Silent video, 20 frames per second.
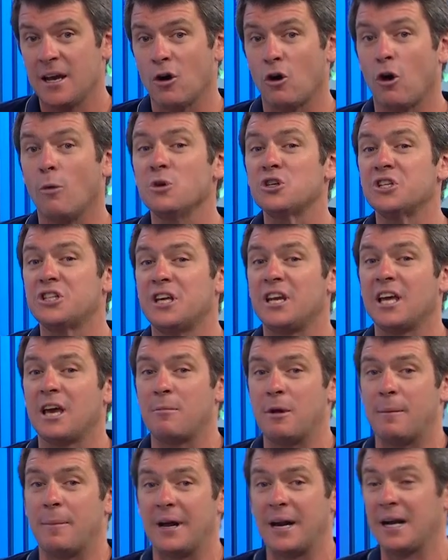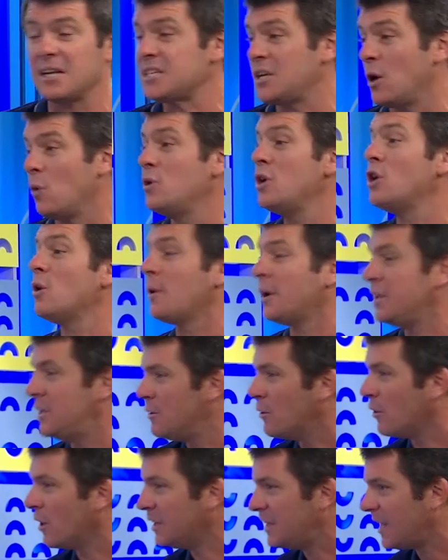cómo se tiene que preparar según el
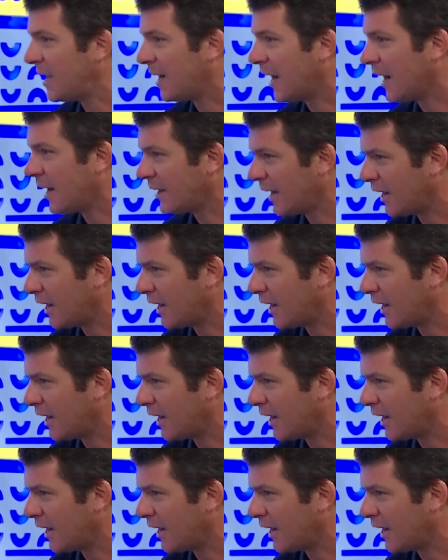objetivo que tenga.